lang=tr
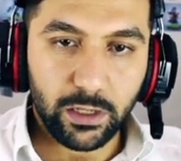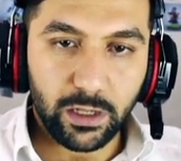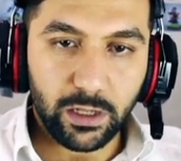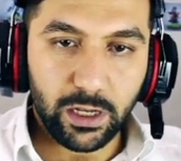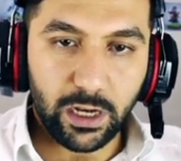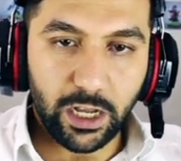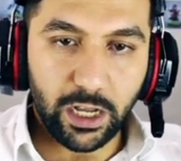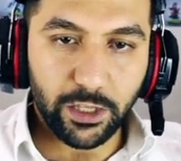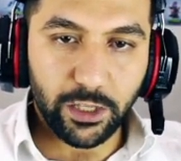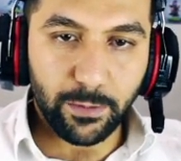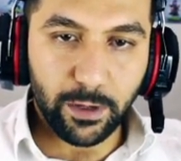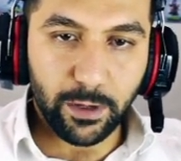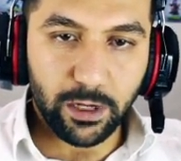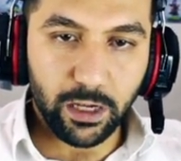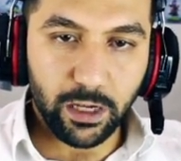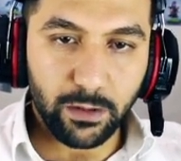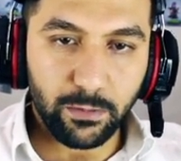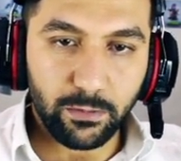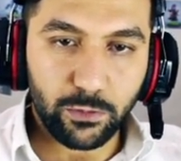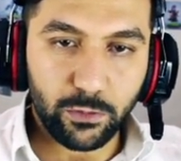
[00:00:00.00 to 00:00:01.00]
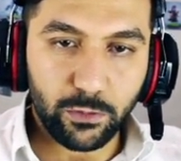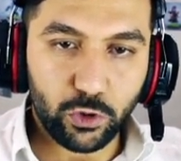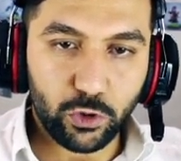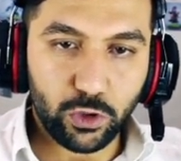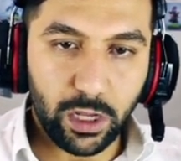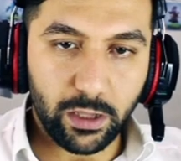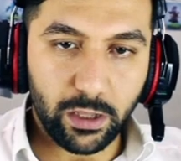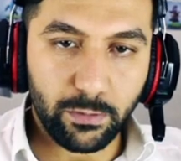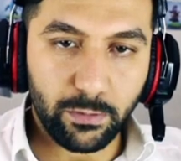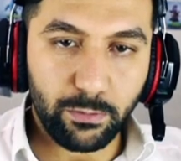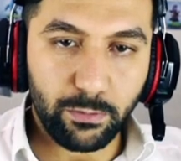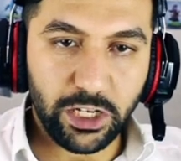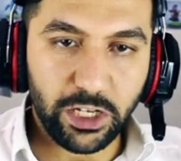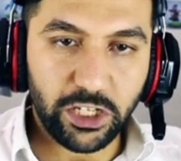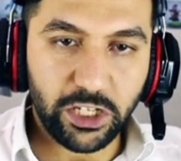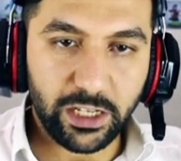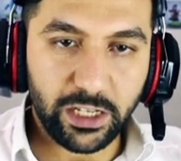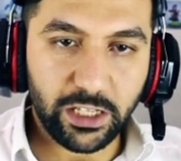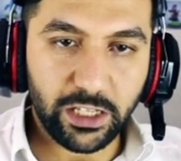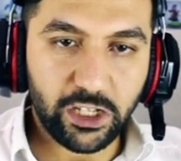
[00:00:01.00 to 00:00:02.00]
Hadi bakalım. Şu an
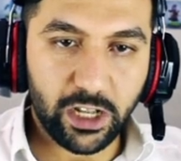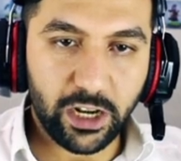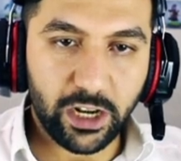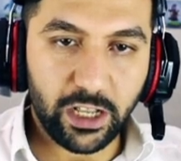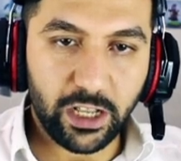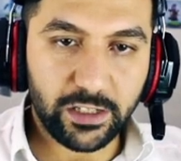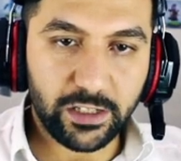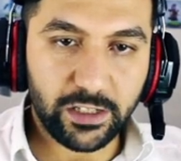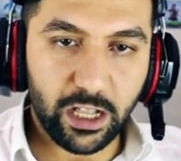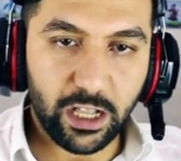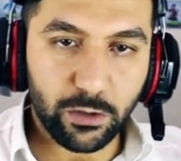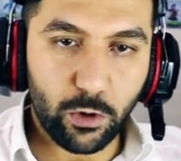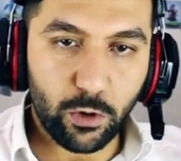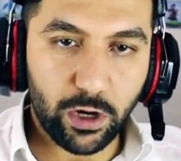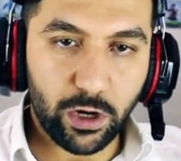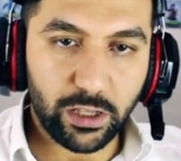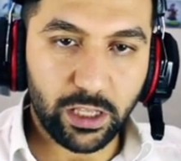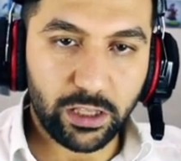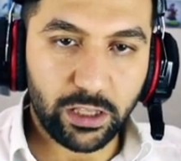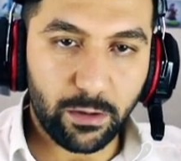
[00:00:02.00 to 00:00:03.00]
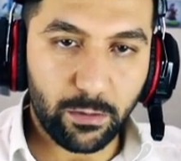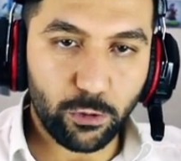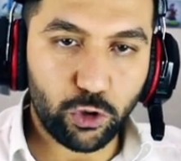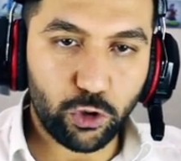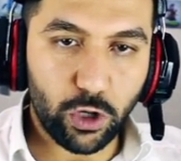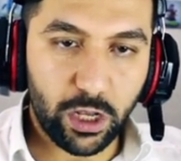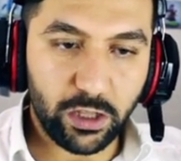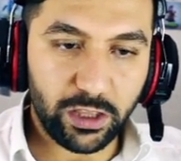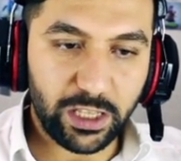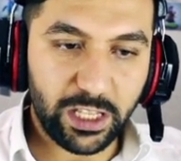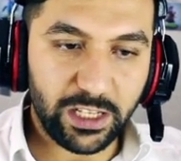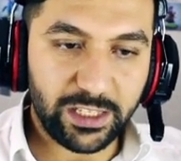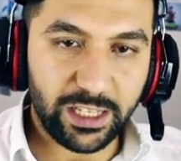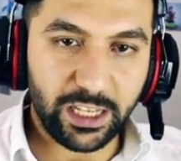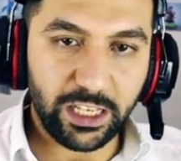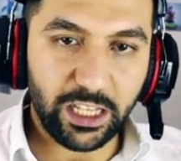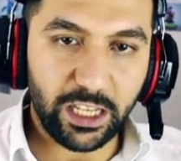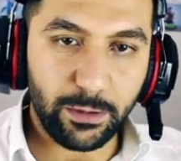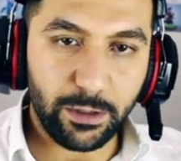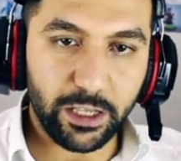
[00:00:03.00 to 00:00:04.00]
binicilerin de canı az kaldı bu arada. Tamam şu an
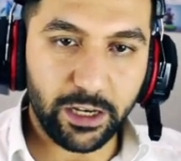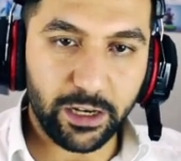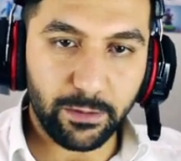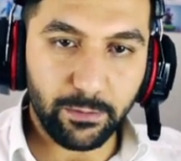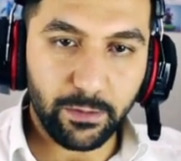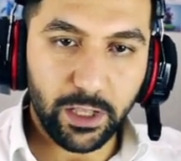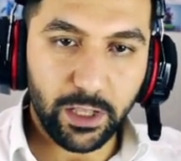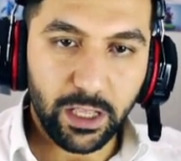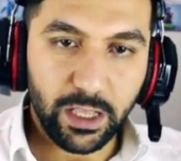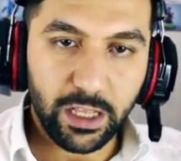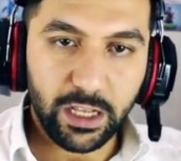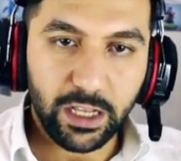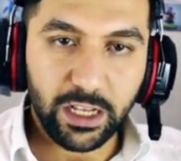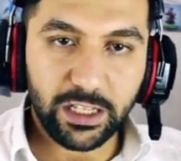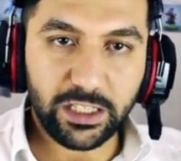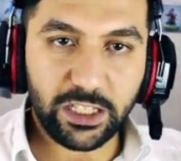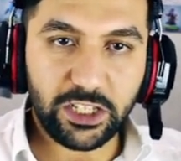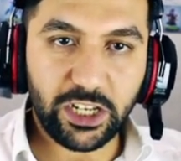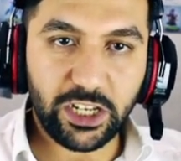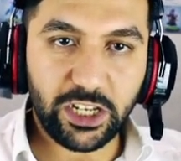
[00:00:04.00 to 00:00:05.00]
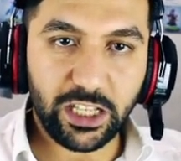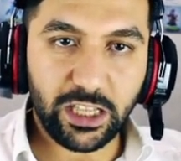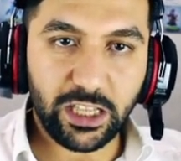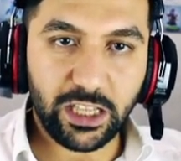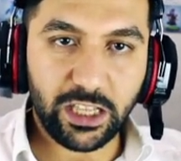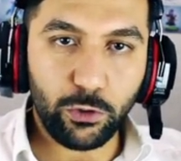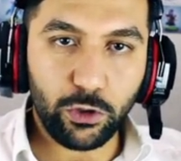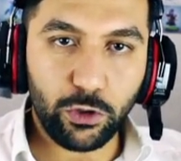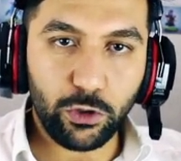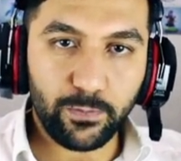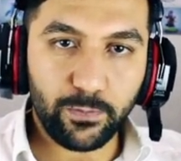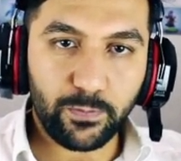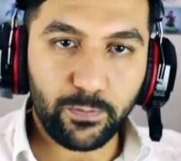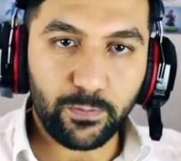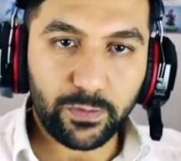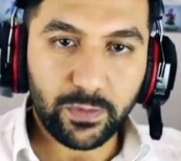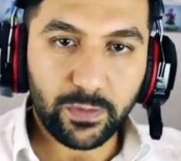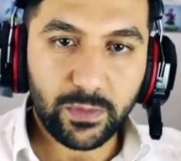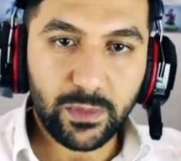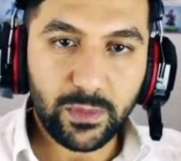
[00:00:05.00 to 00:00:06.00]
destekleyebilirim. Hızlı şekilde bir
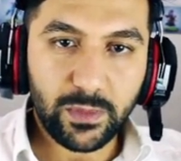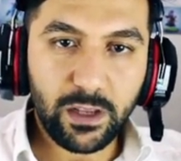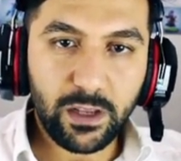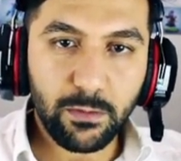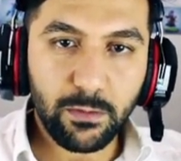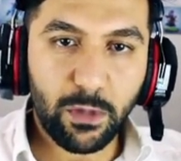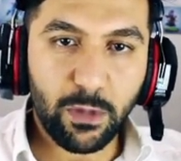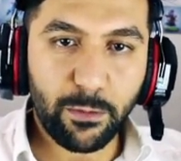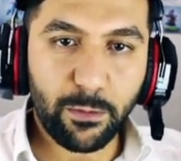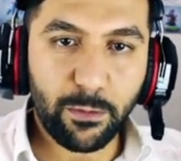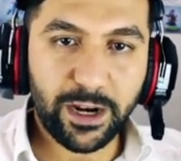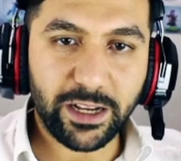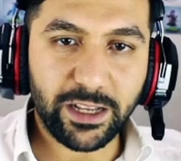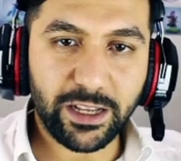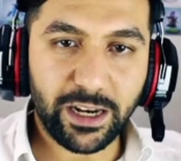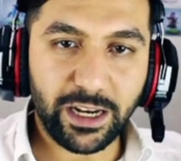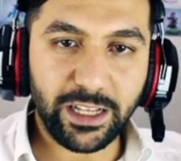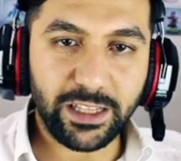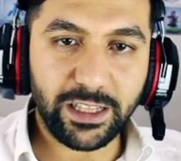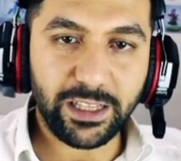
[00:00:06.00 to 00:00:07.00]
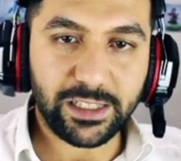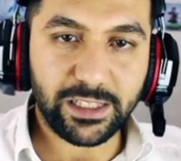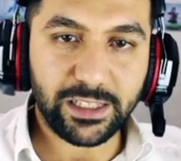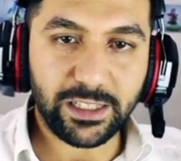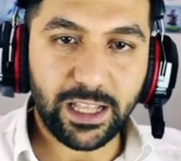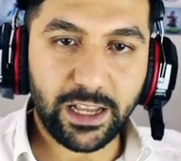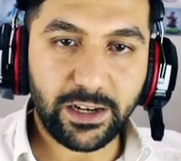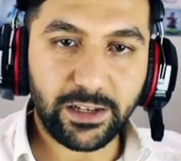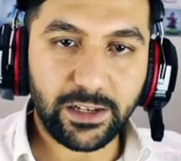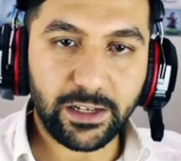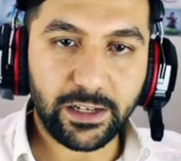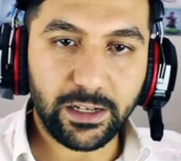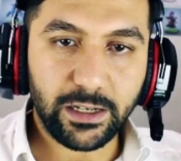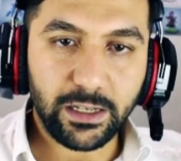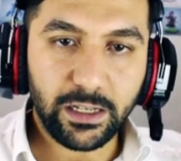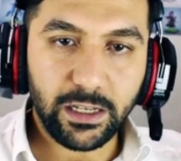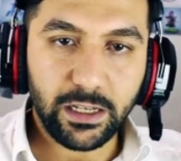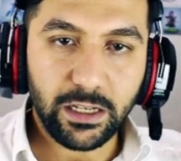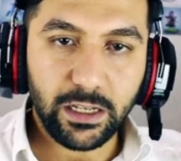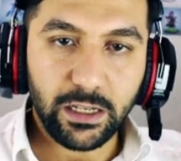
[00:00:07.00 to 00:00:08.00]
barbar kralı indirsinler.
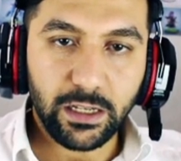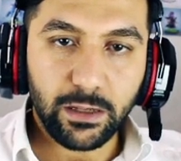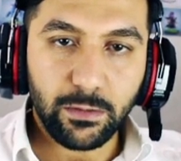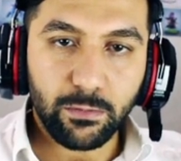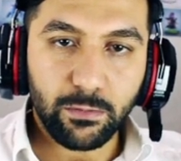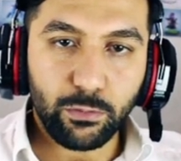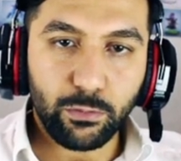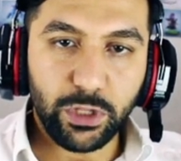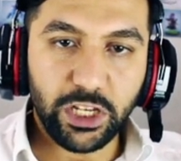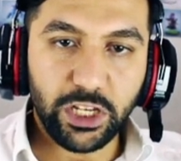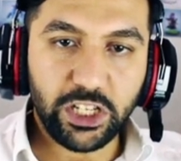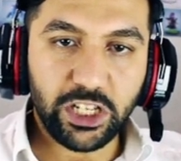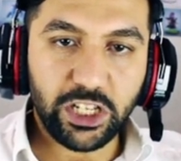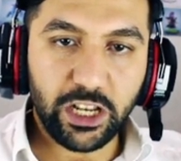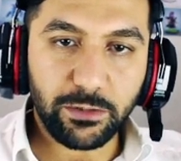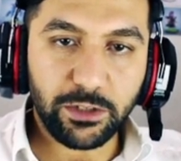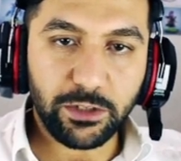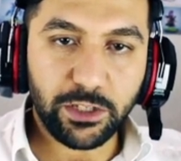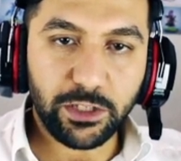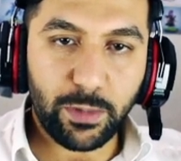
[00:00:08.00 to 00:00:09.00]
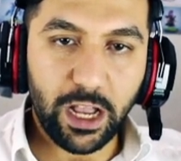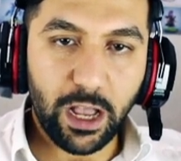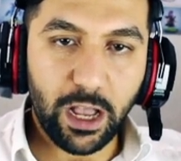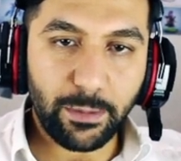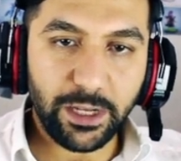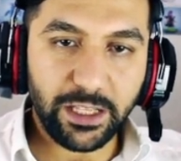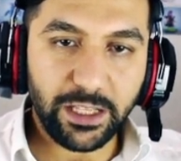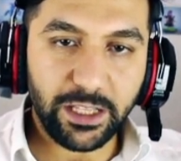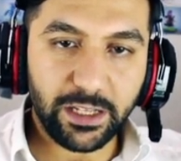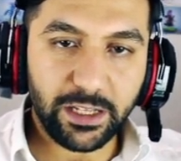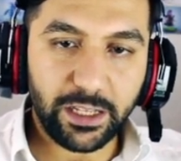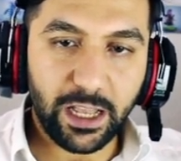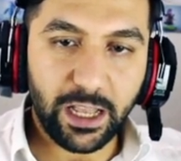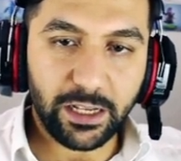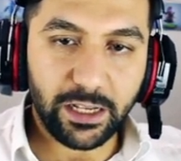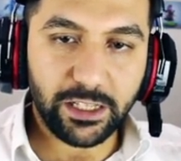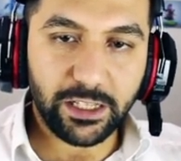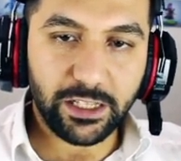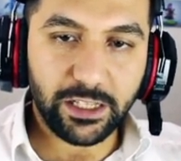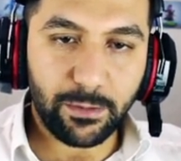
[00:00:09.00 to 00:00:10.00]
Binicilerimizi bayağı bir indirdi
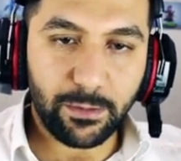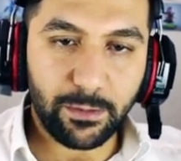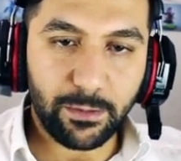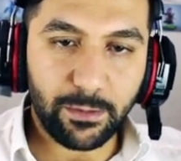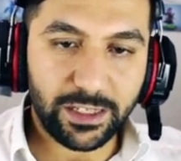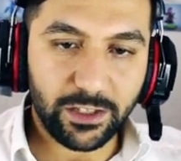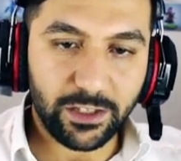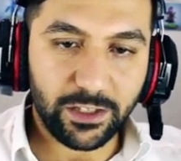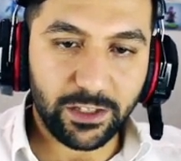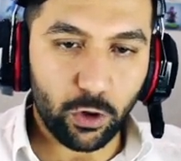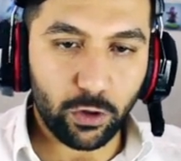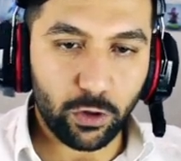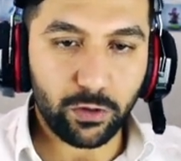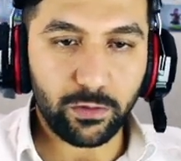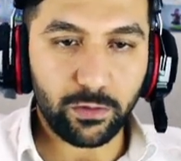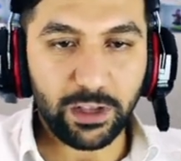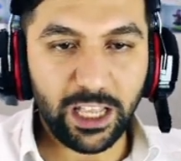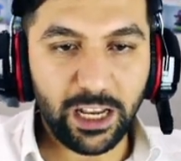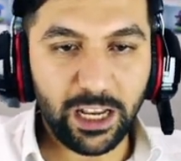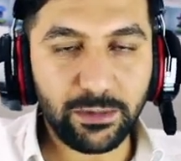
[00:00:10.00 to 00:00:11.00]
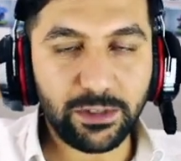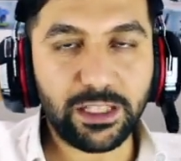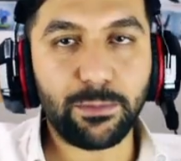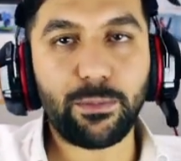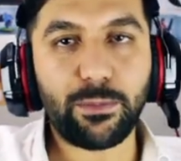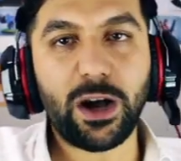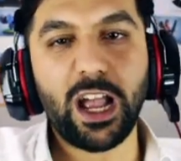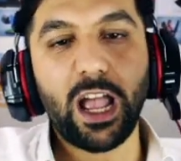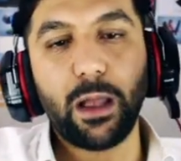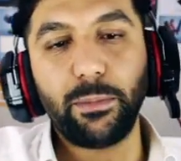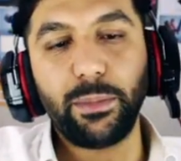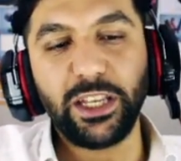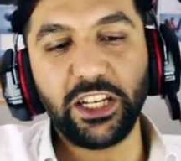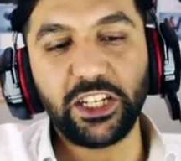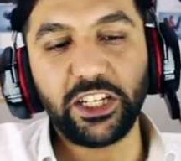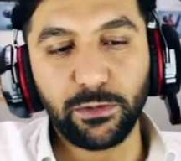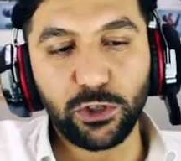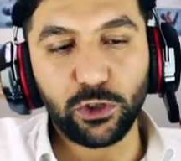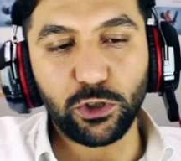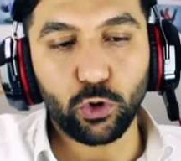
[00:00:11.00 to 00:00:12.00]
yalnız ama sıkıntı yok. Elimizde bayağı
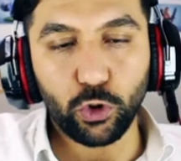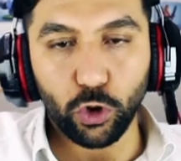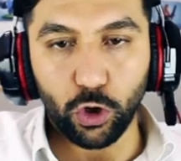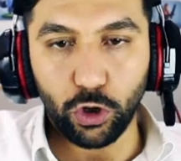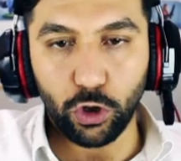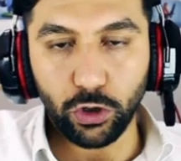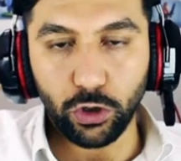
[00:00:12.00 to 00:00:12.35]
binicimiz duruyor.